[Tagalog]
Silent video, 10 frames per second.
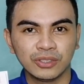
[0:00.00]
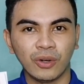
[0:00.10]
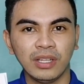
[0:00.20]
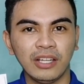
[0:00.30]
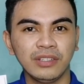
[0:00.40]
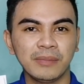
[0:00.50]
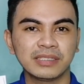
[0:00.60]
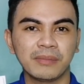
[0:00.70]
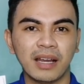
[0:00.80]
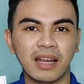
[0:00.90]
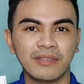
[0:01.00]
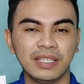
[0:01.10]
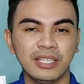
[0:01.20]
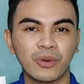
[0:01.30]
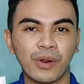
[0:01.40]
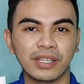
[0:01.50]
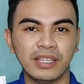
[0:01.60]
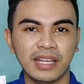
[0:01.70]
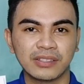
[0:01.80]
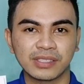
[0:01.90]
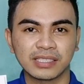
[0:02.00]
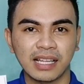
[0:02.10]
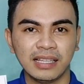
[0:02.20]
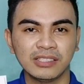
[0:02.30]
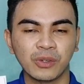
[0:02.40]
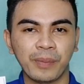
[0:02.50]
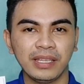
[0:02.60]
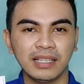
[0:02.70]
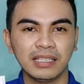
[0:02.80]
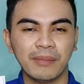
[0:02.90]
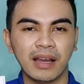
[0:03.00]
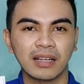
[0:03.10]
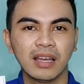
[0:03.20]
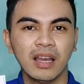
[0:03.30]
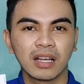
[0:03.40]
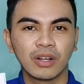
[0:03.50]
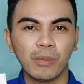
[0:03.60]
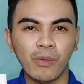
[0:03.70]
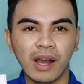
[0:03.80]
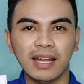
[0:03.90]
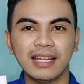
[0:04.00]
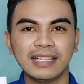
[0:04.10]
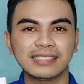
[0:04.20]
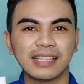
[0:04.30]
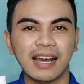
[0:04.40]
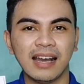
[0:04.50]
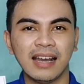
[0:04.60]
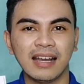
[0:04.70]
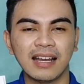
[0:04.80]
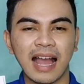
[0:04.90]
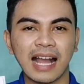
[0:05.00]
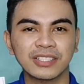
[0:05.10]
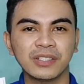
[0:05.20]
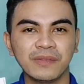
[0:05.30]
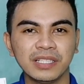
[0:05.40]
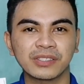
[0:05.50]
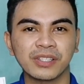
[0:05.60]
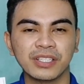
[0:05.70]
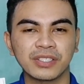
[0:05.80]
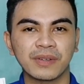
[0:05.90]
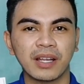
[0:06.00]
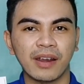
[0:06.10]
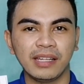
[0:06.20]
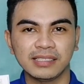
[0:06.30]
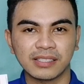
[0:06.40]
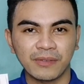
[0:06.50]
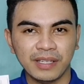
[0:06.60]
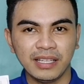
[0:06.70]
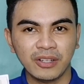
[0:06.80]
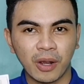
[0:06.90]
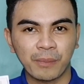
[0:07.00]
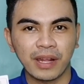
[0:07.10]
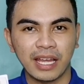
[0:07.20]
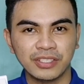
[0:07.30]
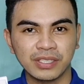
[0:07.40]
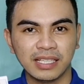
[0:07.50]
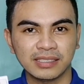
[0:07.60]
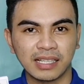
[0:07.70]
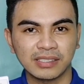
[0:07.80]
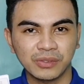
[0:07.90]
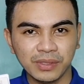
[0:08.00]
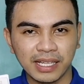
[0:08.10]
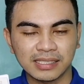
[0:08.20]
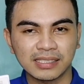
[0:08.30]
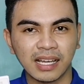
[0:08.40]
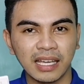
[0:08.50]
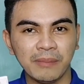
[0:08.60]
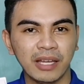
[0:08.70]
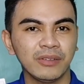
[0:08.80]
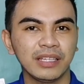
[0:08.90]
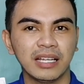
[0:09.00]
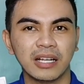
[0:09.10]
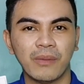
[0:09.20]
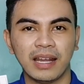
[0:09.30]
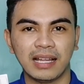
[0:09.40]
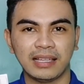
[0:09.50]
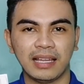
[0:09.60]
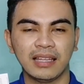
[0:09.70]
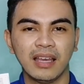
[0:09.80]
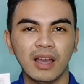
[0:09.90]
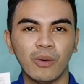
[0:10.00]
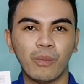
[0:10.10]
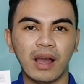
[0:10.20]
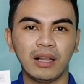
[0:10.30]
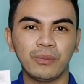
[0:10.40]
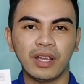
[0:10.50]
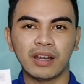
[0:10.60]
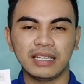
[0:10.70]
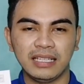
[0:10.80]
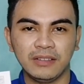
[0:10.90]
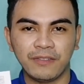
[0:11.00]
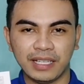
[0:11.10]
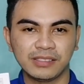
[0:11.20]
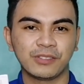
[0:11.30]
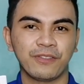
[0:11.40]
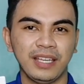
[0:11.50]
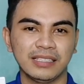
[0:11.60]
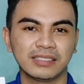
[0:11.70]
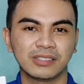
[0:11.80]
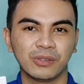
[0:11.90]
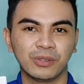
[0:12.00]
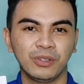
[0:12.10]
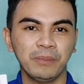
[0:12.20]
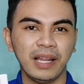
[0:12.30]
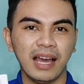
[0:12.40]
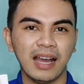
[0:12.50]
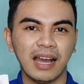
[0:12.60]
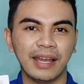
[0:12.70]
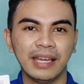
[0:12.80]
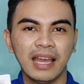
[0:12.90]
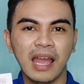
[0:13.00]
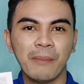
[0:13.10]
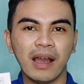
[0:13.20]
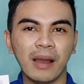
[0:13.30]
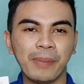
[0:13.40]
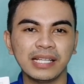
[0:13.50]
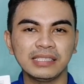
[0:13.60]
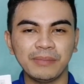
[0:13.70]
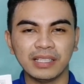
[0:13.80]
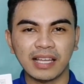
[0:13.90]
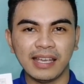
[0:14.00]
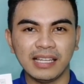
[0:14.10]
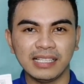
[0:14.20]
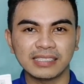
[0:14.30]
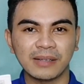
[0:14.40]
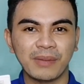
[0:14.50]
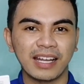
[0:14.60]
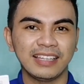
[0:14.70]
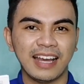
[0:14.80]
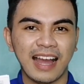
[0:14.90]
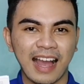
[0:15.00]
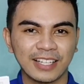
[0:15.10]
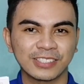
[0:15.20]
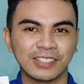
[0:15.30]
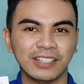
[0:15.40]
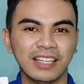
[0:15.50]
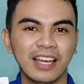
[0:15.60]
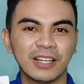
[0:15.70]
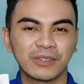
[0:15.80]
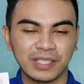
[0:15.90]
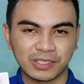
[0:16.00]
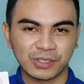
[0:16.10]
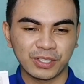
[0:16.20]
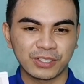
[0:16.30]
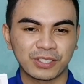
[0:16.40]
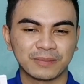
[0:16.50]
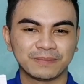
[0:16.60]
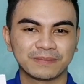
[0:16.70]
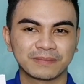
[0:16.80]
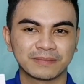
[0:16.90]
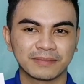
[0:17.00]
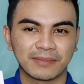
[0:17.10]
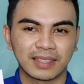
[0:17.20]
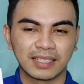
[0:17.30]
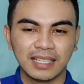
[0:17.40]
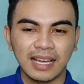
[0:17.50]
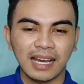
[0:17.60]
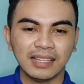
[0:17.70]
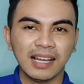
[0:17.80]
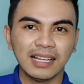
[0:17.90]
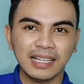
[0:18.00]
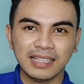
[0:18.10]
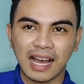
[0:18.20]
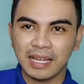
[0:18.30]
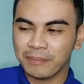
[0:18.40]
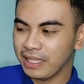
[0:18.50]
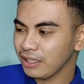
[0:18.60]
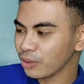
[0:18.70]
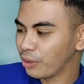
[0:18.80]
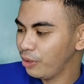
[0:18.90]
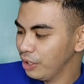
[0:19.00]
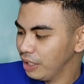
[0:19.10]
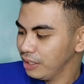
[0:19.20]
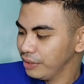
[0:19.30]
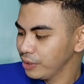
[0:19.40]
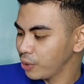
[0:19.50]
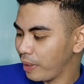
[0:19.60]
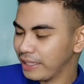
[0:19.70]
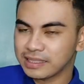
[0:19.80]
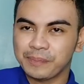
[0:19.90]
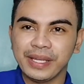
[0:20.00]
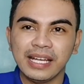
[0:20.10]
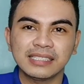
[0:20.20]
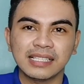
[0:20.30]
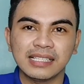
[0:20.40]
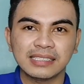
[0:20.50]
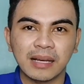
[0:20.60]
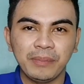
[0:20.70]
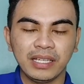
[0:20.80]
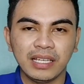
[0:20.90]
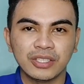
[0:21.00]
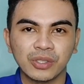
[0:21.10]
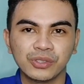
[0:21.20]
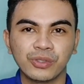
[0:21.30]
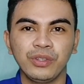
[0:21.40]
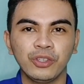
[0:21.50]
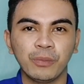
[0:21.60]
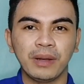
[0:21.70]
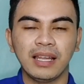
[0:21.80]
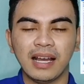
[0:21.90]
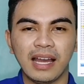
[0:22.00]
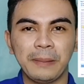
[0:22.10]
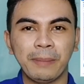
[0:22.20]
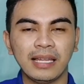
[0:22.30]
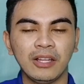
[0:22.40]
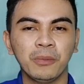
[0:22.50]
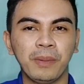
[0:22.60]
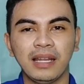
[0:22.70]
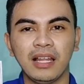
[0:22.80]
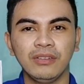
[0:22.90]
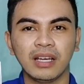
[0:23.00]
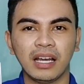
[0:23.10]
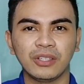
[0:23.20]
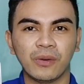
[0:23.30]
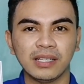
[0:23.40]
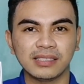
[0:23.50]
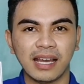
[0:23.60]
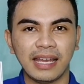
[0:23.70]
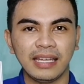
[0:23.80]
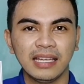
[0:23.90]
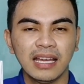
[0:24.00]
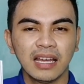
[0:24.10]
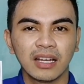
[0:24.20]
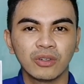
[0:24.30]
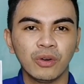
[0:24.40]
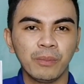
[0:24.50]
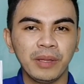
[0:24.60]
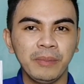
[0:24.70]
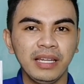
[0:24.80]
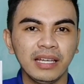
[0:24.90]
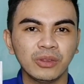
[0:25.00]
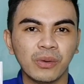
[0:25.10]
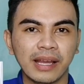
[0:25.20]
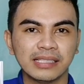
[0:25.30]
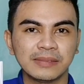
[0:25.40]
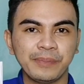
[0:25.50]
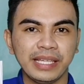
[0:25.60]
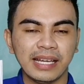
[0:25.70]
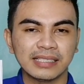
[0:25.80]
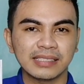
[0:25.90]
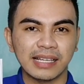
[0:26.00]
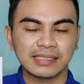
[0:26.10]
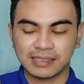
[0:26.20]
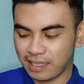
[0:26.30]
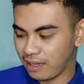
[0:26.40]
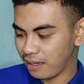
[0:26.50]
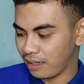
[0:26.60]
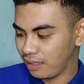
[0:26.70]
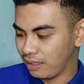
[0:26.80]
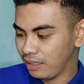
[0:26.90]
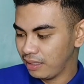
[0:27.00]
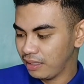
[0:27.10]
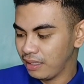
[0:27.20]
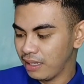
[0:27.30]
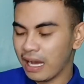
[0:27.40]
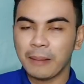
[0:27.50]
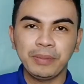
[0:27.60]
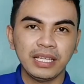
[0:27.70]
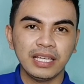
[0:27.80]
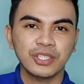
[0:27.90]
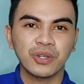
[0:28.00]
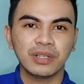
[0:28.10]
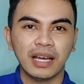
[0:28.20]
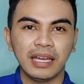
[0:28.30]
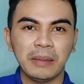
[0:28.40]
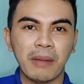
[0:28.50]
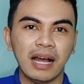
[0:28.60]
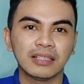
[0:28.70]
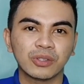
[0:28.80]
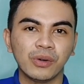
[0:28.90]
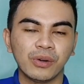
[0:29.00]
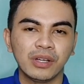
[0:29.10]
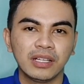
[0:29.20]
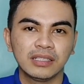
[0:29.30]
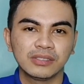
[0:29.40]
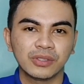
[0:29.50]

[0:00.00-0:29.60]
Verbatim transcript: So, lalo naman sa mga reading coordinators natin. So, pwede ka namang gumawa ng isang action research regarding sa reading comprehension ng isang students na kaiba nung ginagawa natin while we are in face-to-face. -face. So, doon pa lang ay makakapag-isip na tayo ng isang magandang action research. At ang kagandahan pa nito, so SPSS application, so dito pa lang ay panalong-panalo na kayo kasi ay kung bibilihin tong SPSS uh, application ay mahal to.